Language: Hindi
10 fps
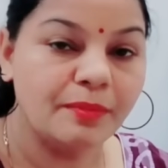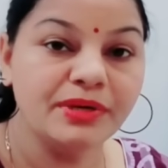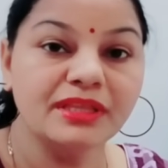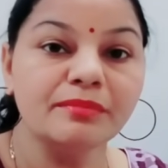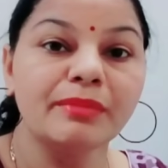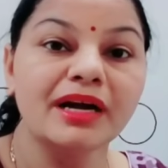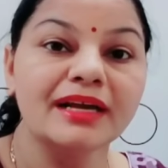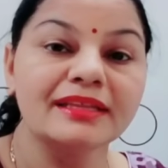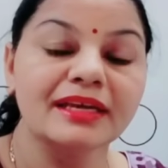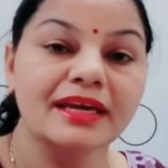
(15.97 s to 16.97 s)
अभी तक
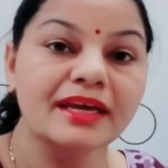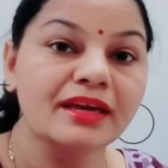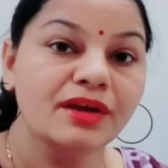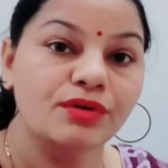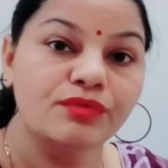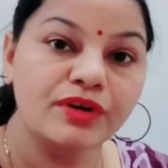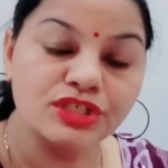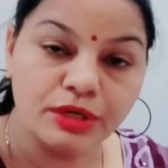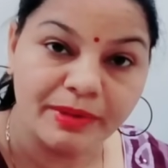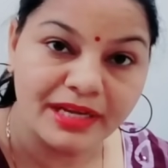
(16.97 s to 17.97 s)
मंगल थे
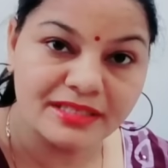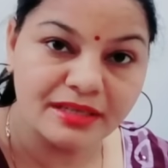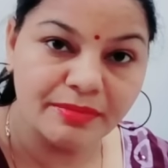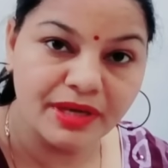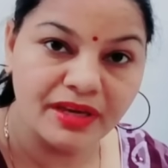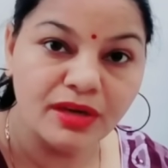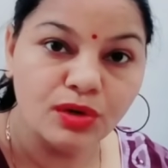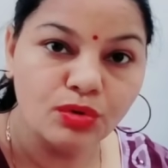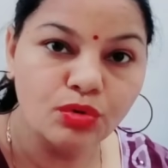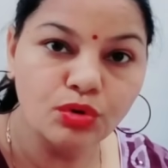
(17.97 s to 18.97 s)
वृषभ राशि में
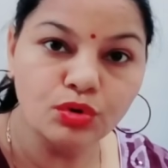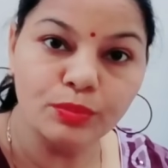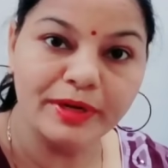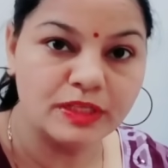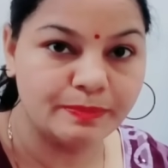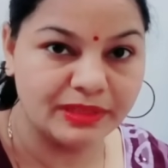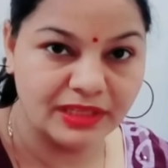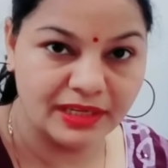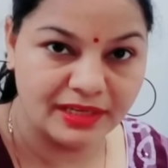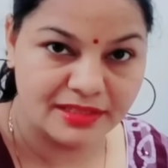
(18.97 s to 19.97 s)
गुरु
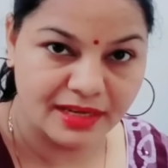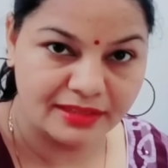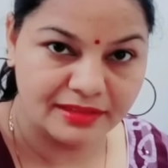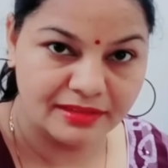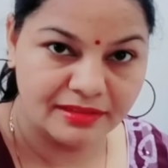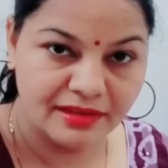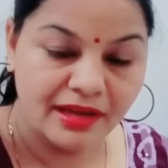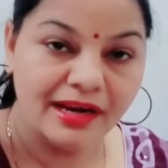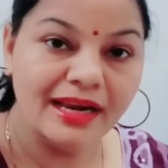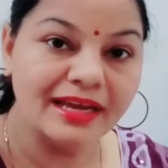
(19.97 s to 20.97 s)
बृहस्पति के साथ
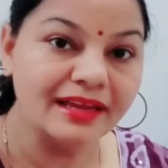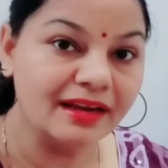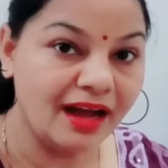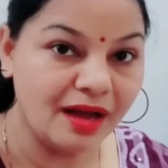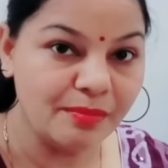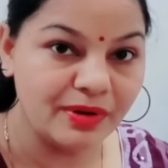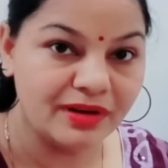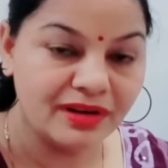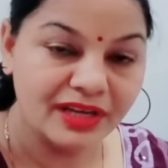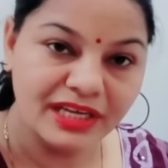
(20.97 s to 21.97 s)
लेकिन अब
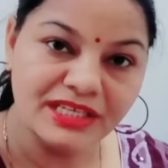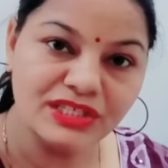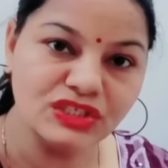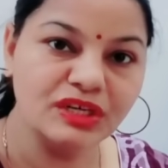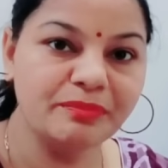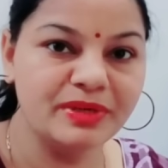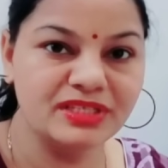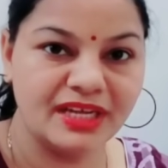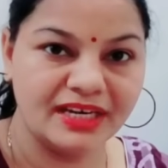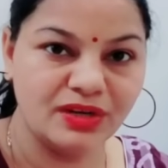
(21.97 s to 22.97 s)
इसी
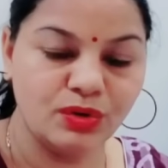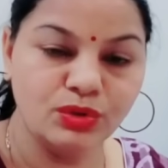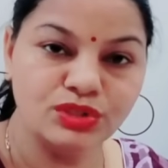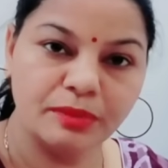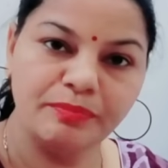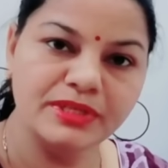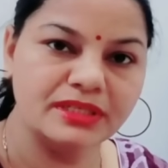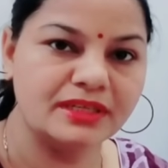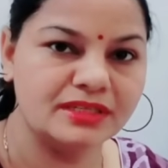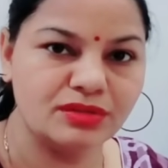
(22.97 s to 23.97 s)
26 तारीख को
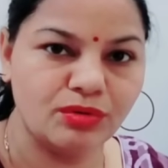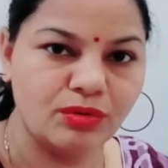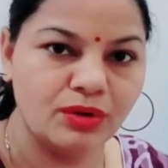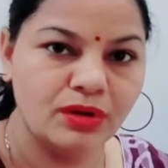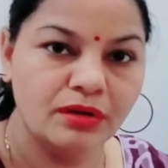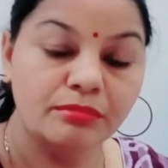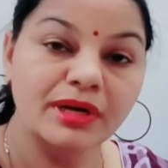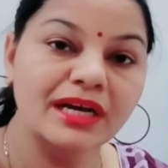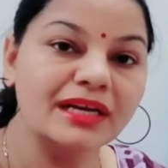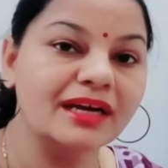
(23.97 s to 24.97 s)
26 अगस्त को
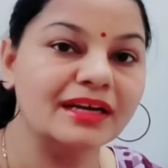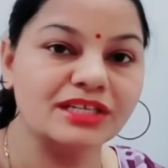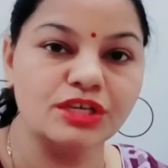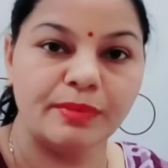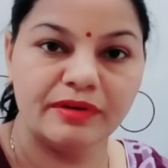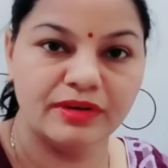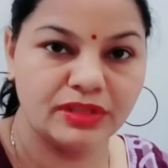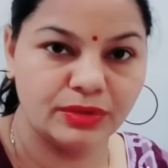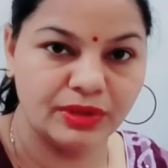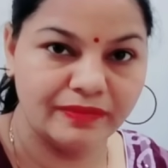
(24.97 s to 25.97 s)
मंगल का राशि
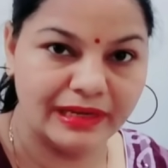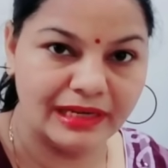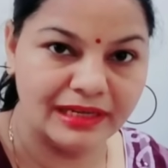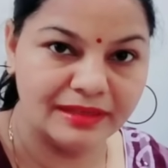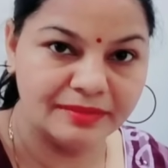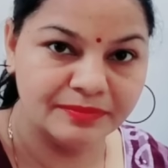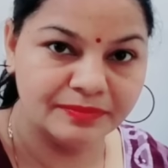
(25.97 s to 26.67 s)
परिवर्तन होने वाला है